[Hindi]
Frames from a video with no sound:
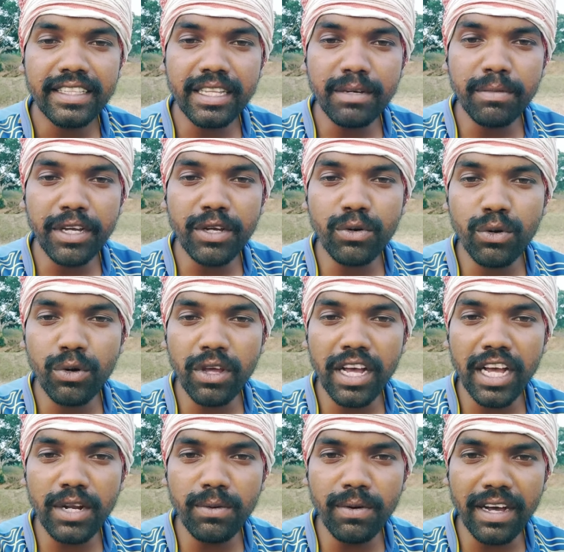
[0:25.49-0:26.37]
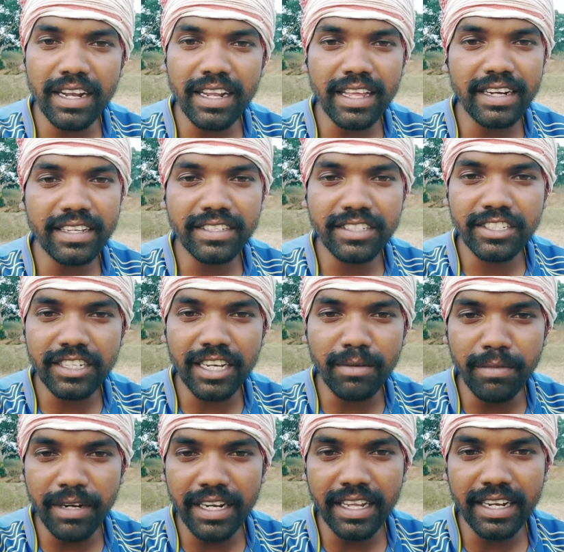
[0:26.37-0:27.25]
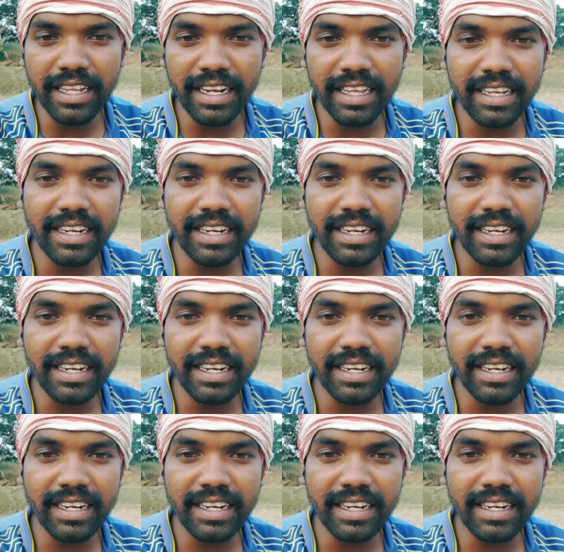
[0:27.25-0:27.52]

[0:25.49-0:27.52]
तम्हा खोड़ानु आलारिन शामिल न